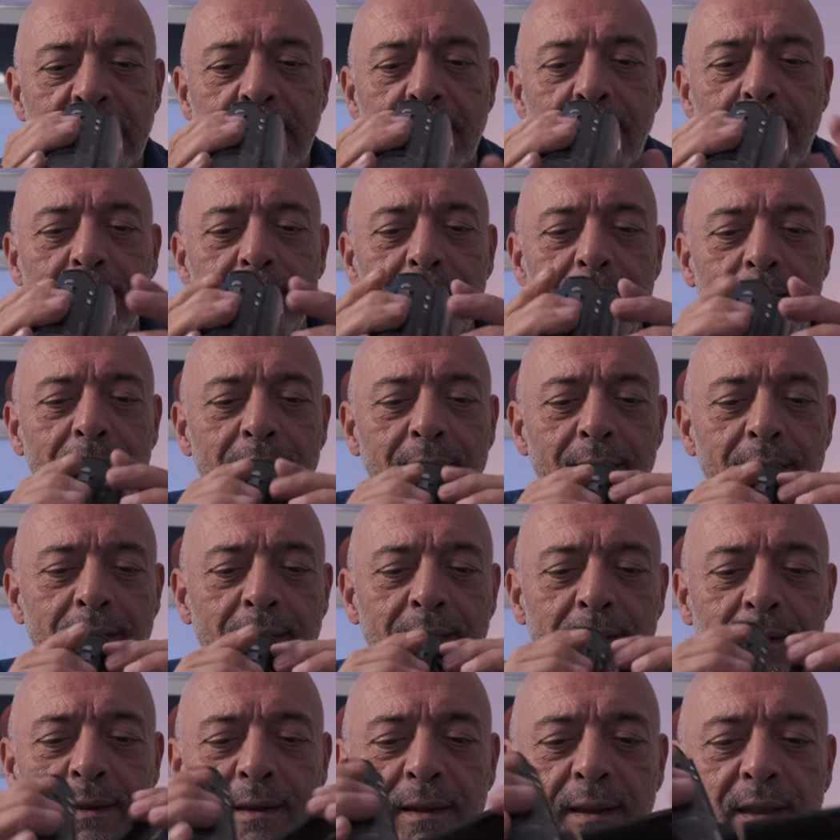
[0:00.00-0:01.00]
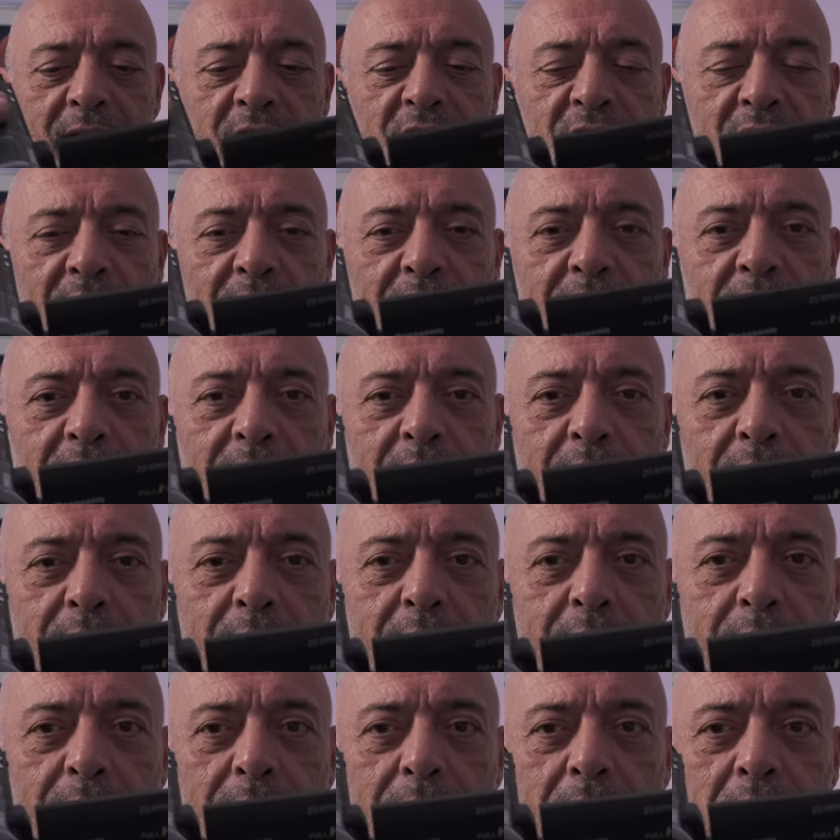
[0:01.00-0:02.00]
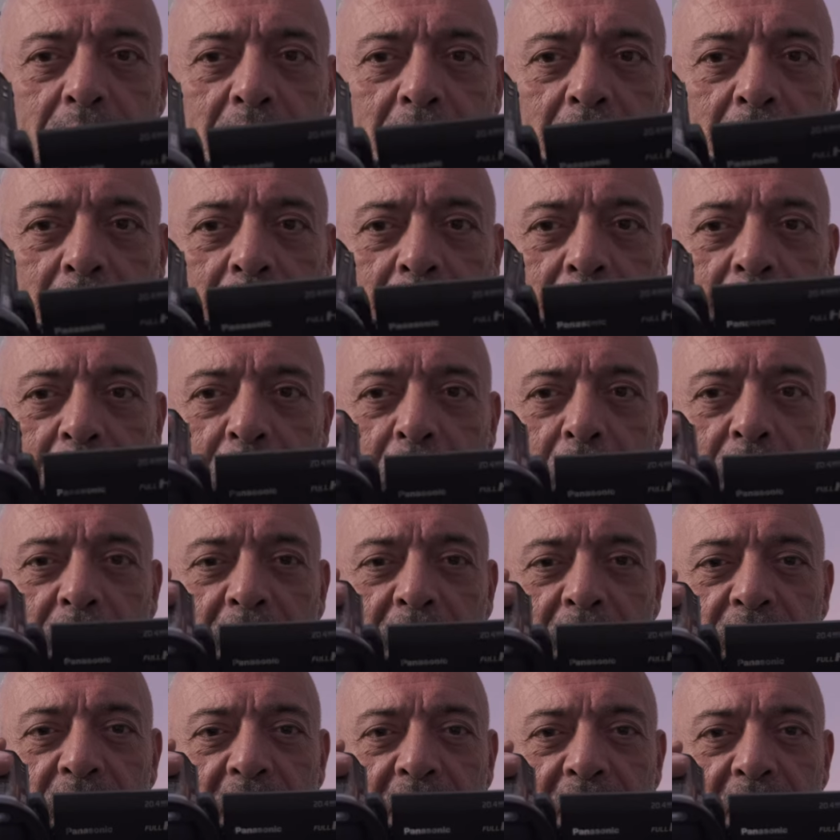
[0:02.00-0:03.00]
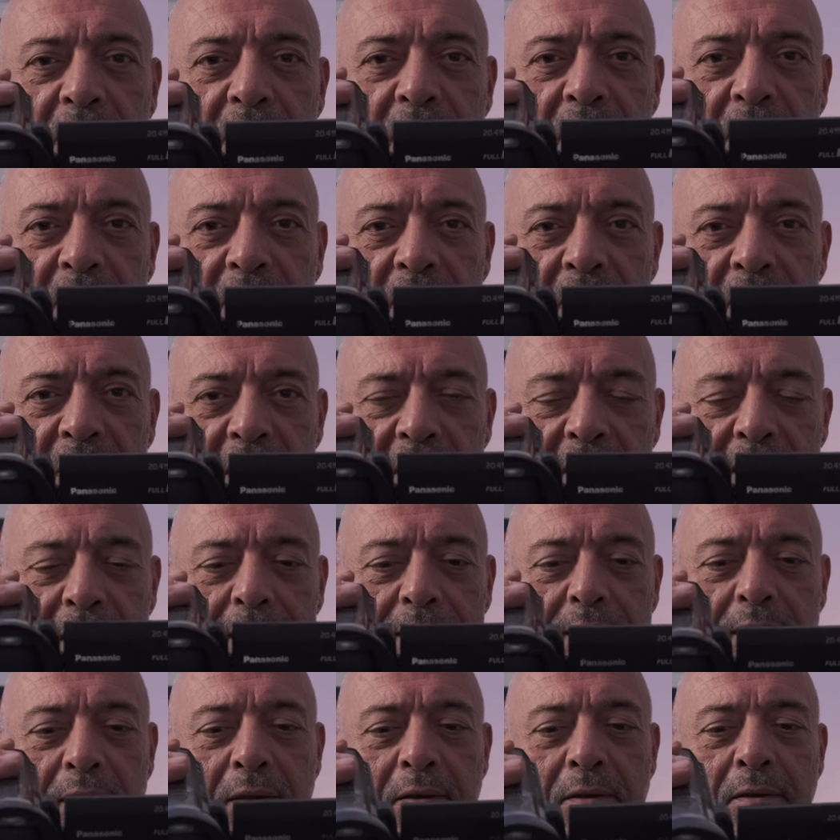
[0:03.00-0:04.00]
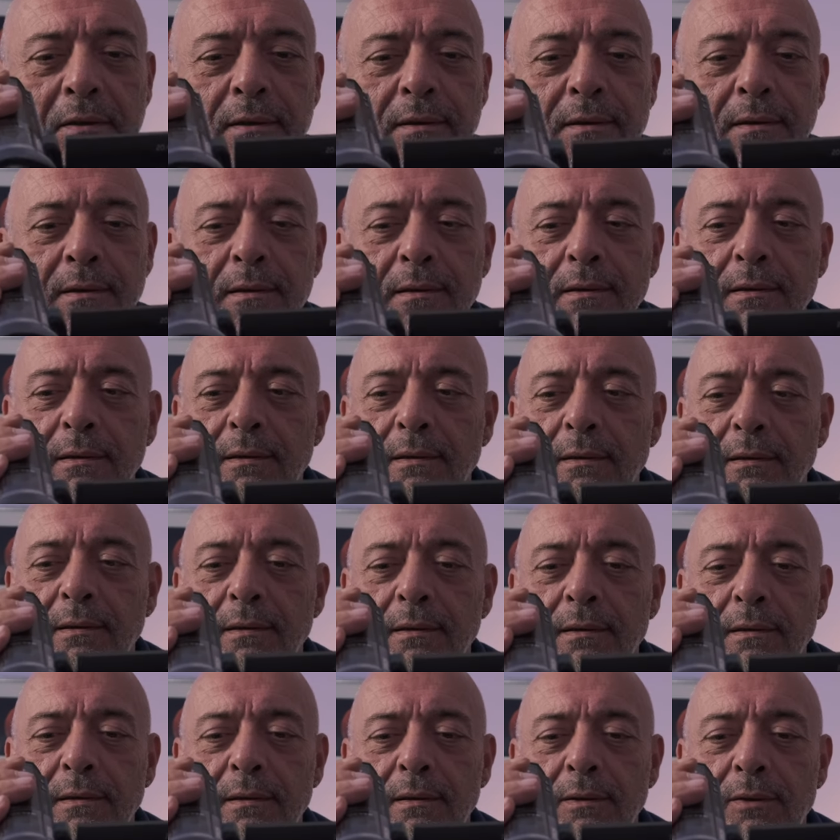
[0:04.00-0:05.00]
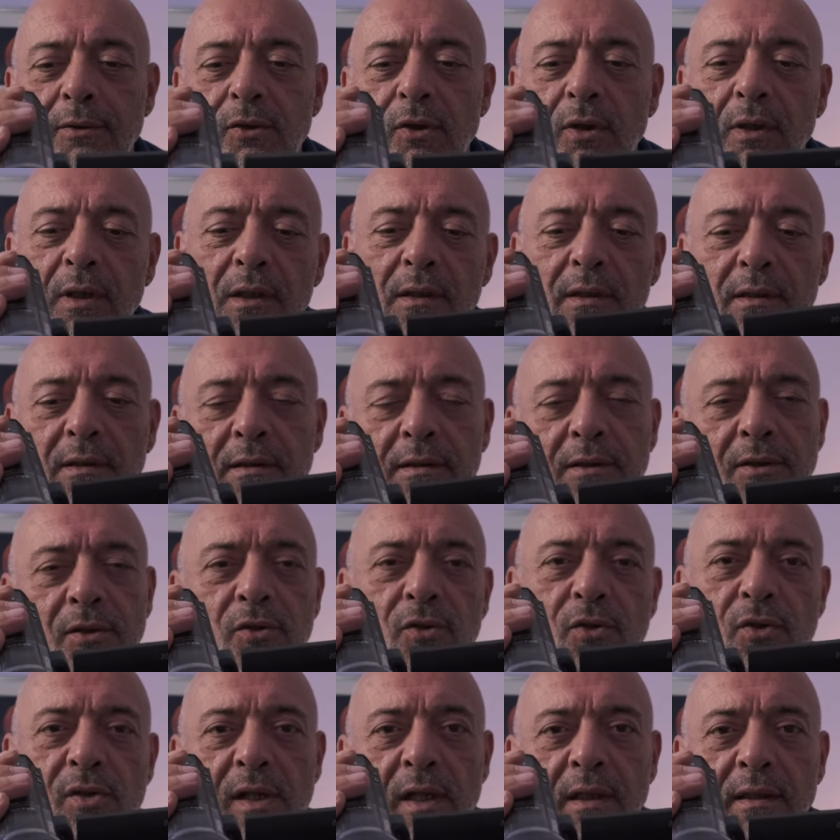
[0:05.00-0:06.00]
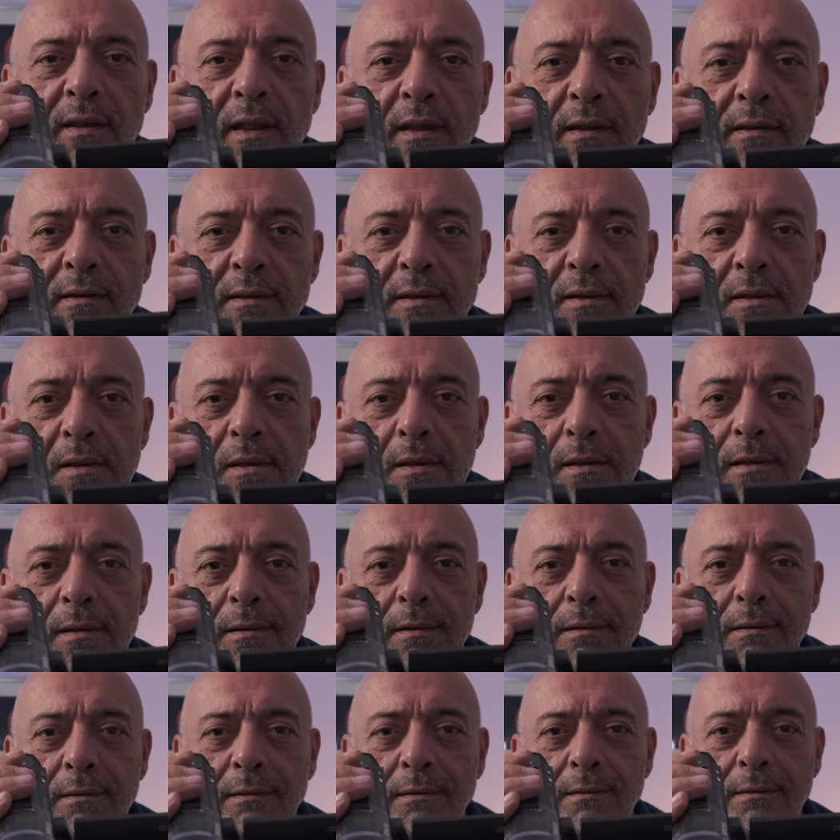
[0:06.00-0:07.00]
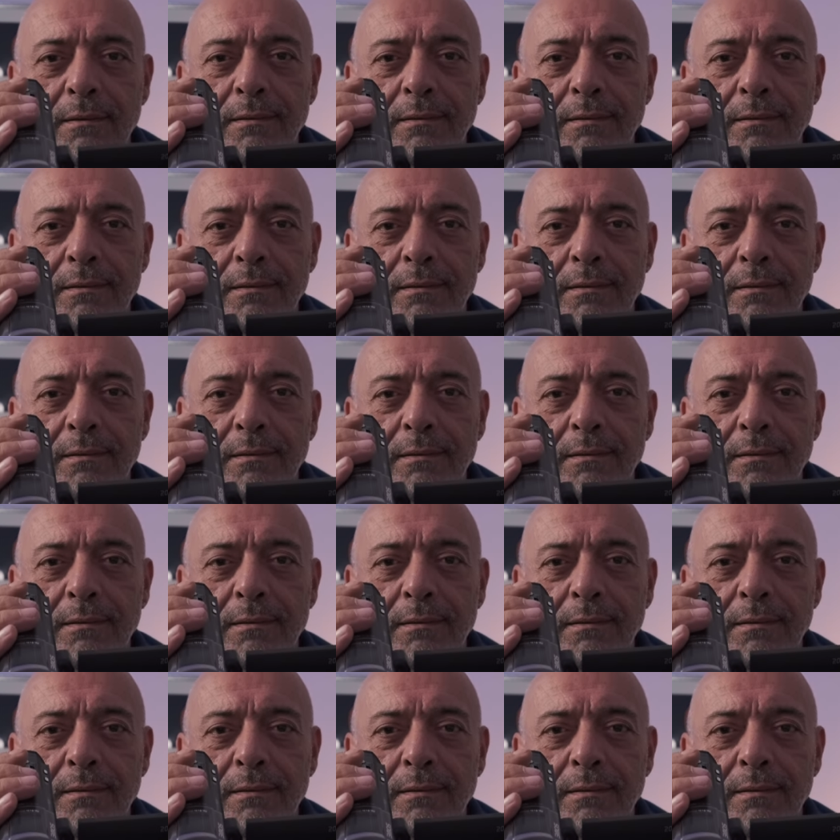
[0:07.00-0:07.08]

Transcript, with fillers: Hani açardınız, kolay çatır çatır çekerdi. Sonra alırdınız, düzenlerdiniz.